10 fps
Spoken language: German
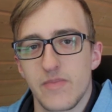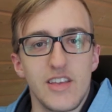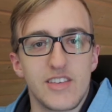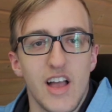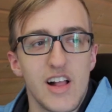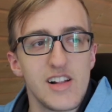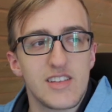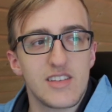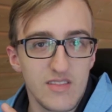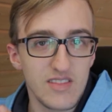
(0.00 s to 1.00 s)
ist
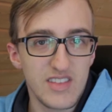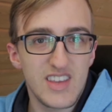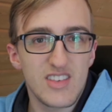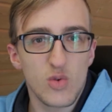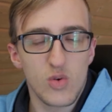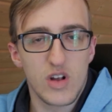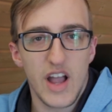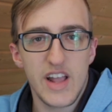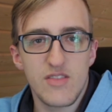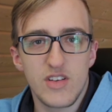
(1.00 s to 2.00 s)
halt nicht so
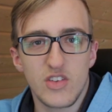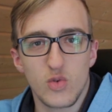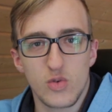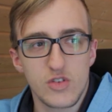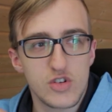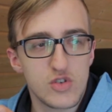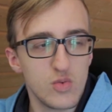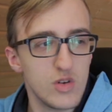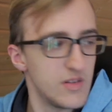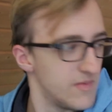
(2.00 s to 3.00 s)
geil, wenn so ein
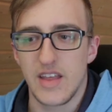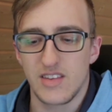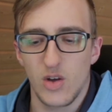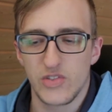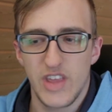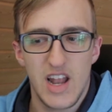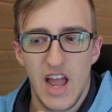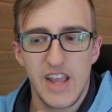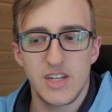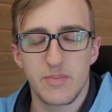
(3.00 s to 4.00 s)
Stuhl jetzt aus sehr
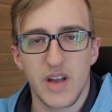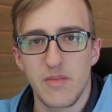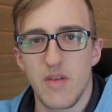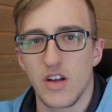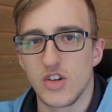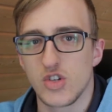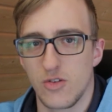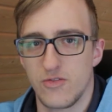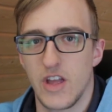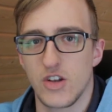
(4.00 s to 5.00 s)
leicht brennbaren
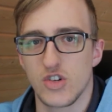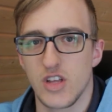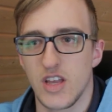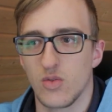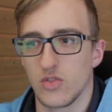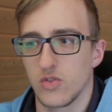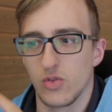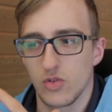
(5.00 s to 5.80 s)
Stoffen entstehen und so eine